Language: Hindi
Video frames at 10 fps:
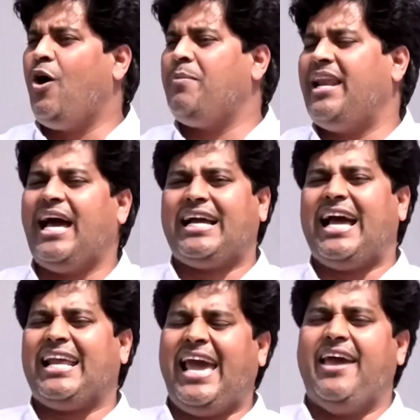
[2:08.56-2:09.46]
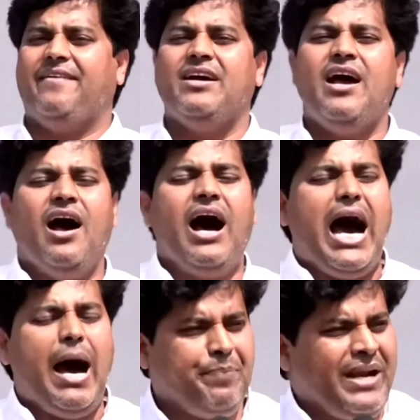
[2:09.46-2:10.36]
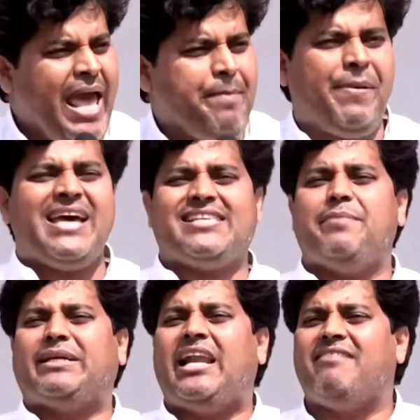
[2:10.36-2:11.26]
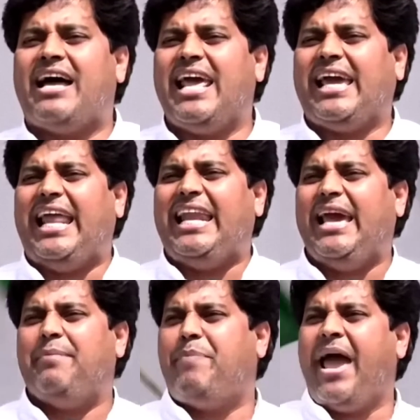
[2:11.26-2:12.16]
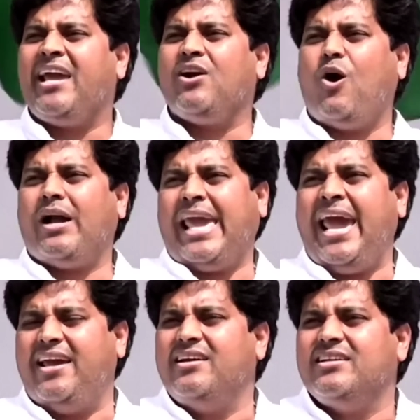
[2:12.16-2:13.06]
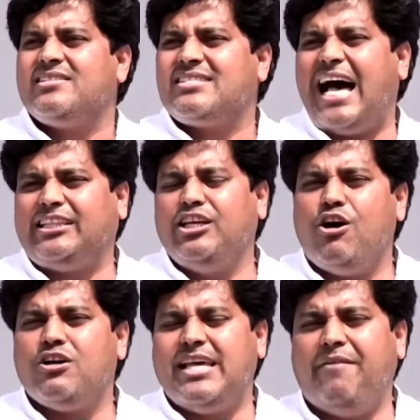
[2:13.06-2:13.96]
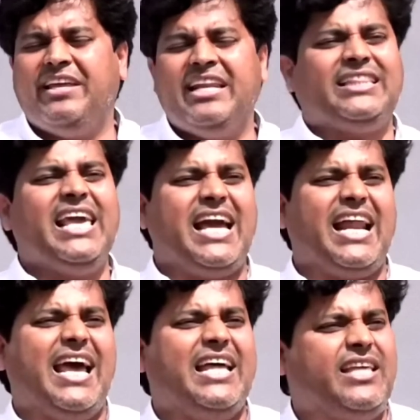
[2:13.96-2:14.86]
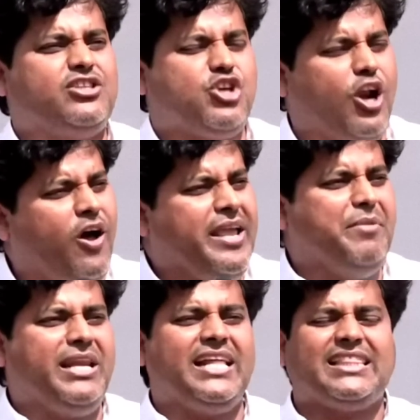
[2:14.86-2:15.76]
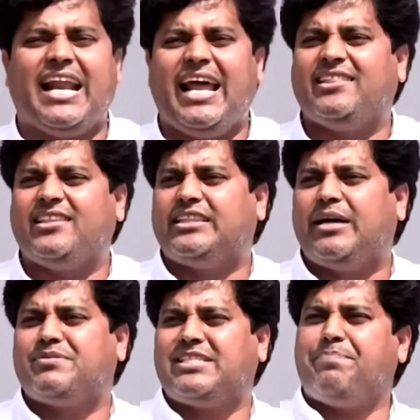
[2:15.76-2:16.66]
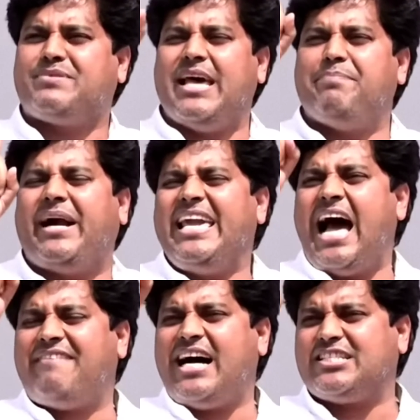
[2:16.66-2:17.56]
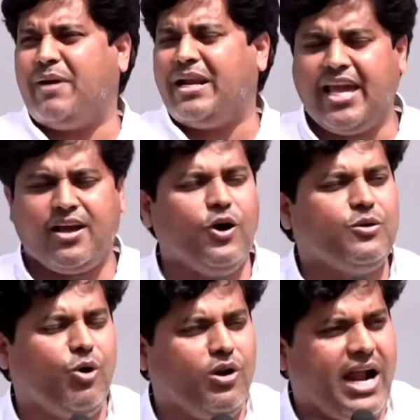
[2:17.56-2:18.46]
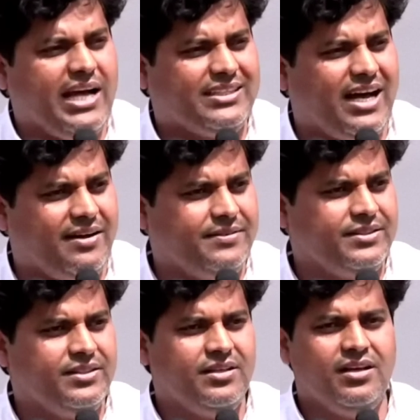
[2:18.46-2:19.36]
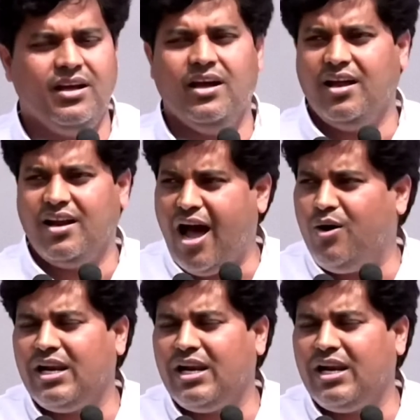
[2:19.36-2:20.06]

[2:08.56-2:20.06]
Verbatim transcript: में लग करके अपने पैसे बदलवाने के लिए बैंकों के साथियों से विनती कर रहे थे चरौरी मिन्नत कर रहे थे तब सबसे बड़ी आवाज बन के कौन बोल रहा था राहुल